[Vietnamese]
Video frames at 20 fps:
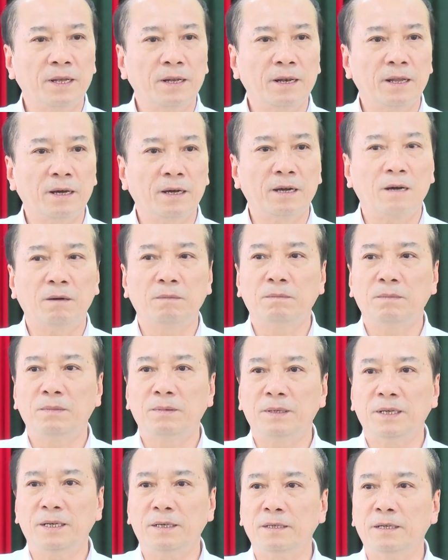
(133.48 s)
đồng chí
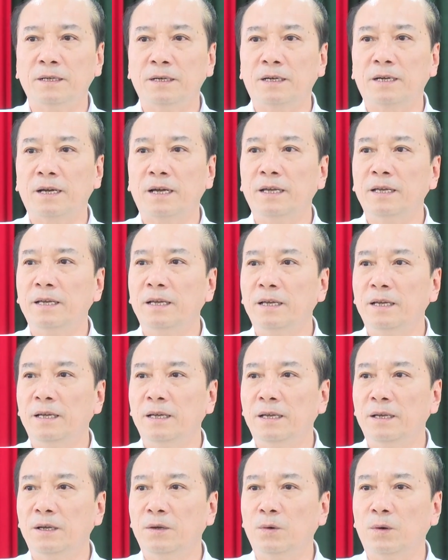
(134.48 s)
Phạm Ngọc Nghị, Phó Bí thư
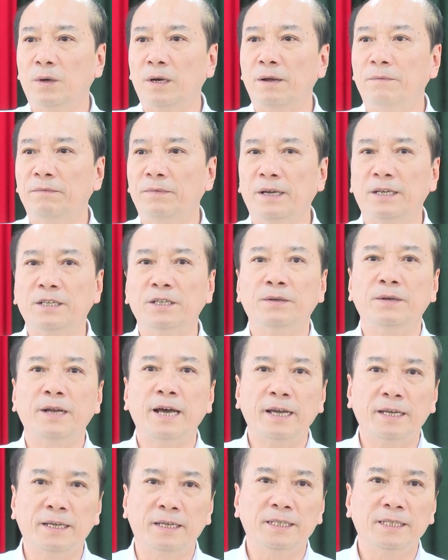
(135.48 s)
tỉnh ủy, Chủ tịch Ủy ban nhân
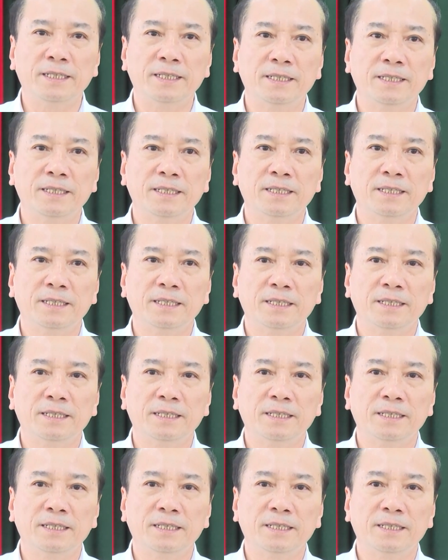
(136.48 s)
dân tỉnh Đắk Lắk